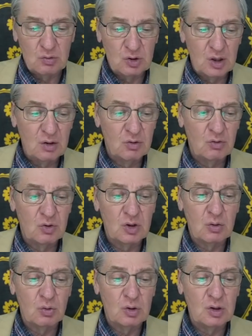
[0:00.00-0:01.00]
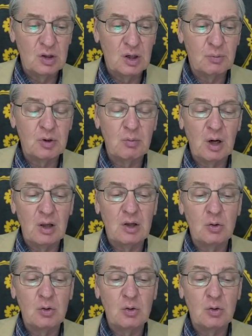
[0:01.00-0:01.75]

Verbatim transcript: Скорее всего, все-таки ход не оптимальный,